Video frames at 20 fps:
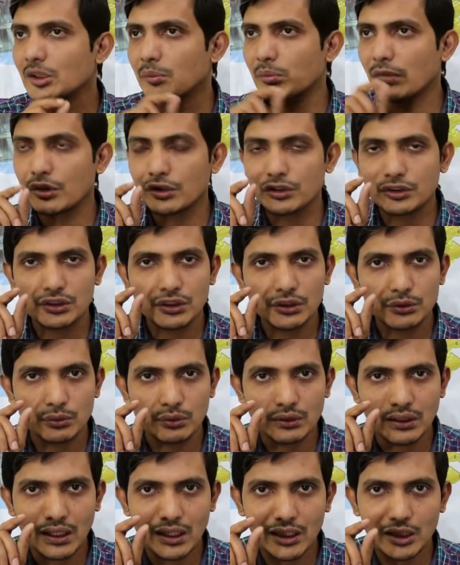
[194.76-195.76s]
কিংবা হচ্ছে
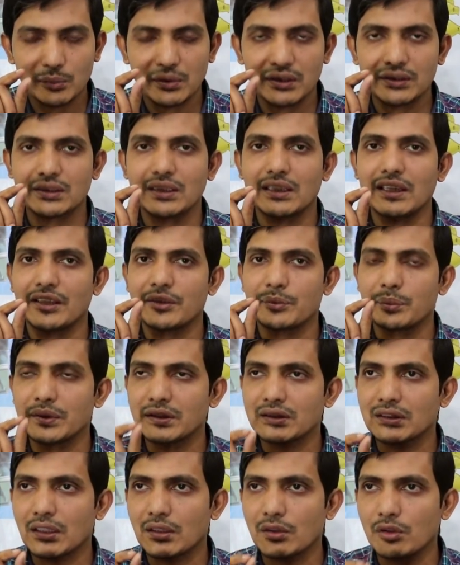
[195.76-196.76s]
দুইটা হাড়ের মাঝখানে
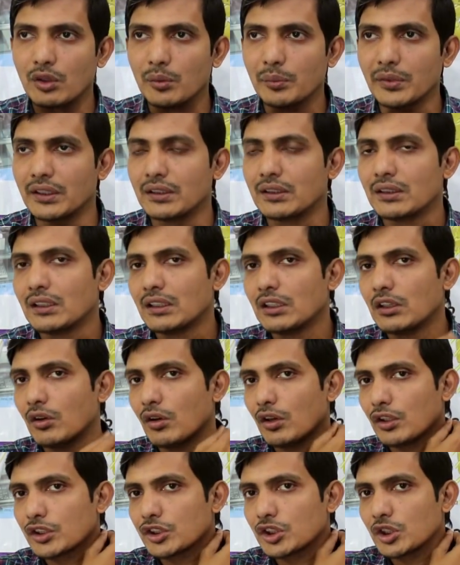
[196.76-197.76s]
স্পেসটা কমে
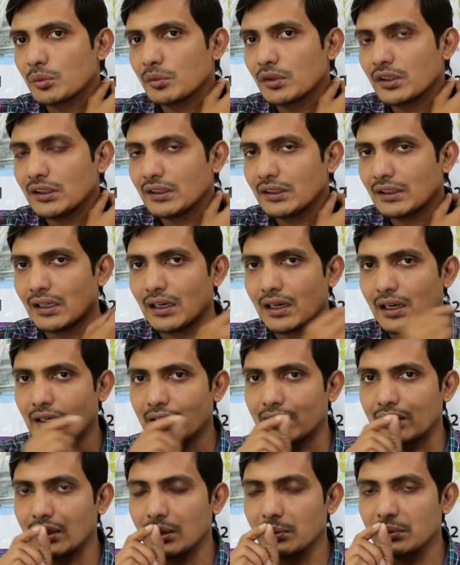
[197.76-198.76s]
অনেক সময় এই
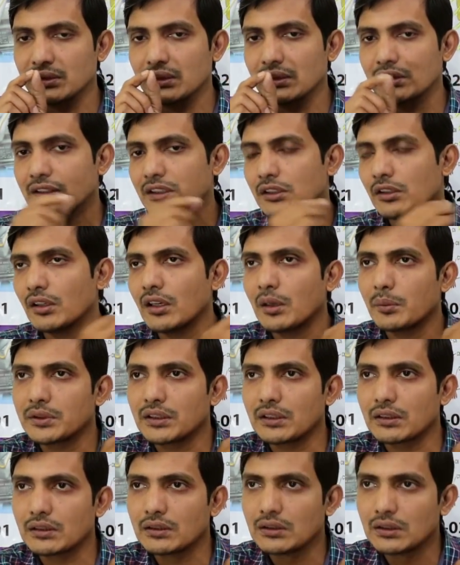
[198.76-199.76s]
হাড়টা আমাদের কি হয়
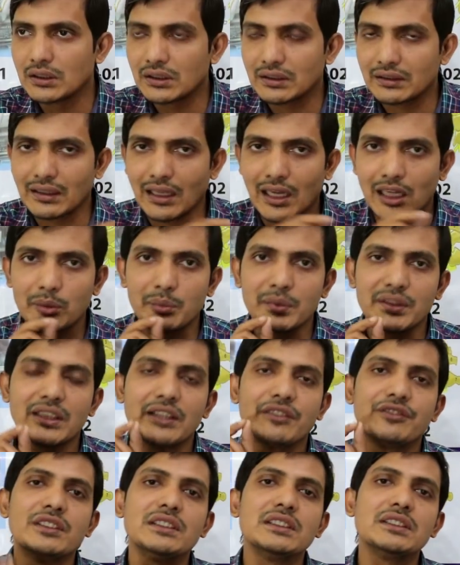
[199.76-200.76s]
আমাদের নার্ভে
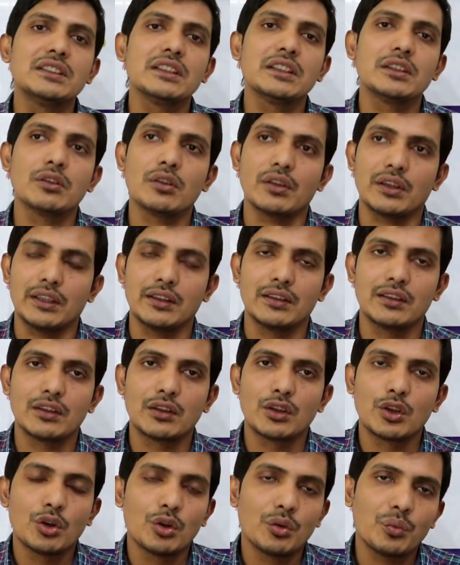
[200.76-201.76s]
গিয়ে ফিনচিং করে
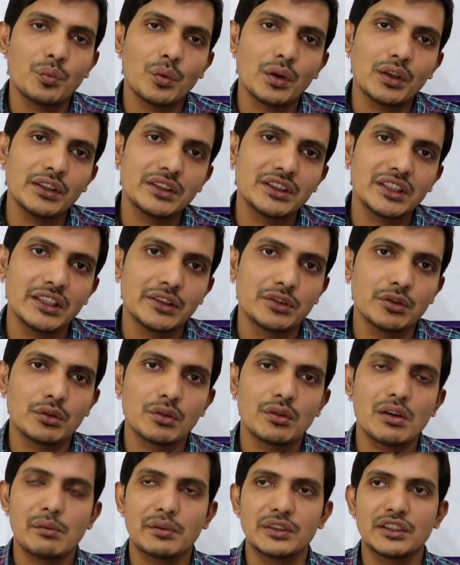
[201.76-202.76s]
ফলে সেই
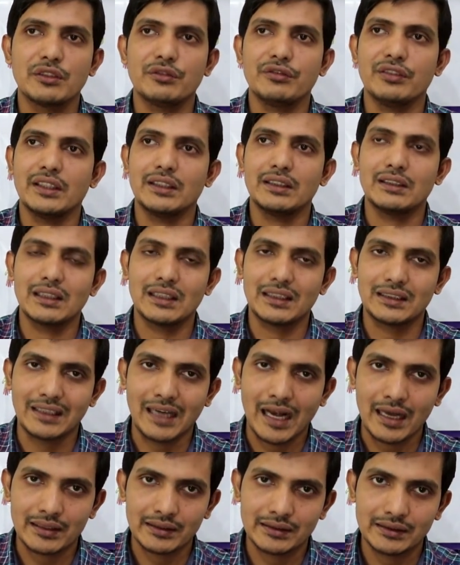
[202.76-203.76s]
জন্য আমাদের ফেনটা
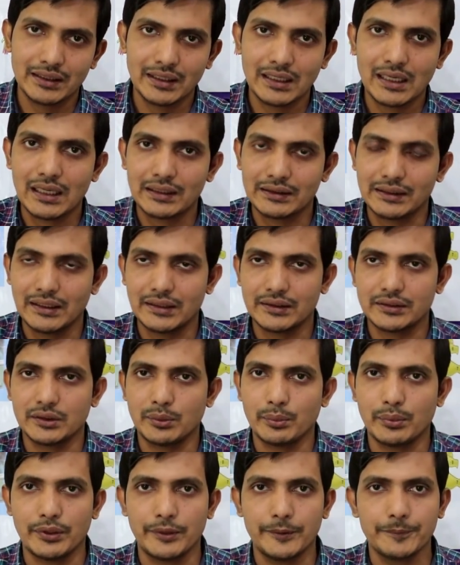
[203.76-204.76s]
গাড়ের থেকে হাতে
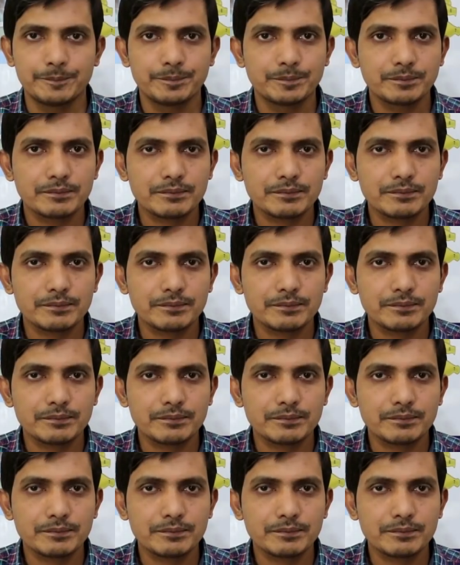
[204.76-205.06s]
আসতে পারে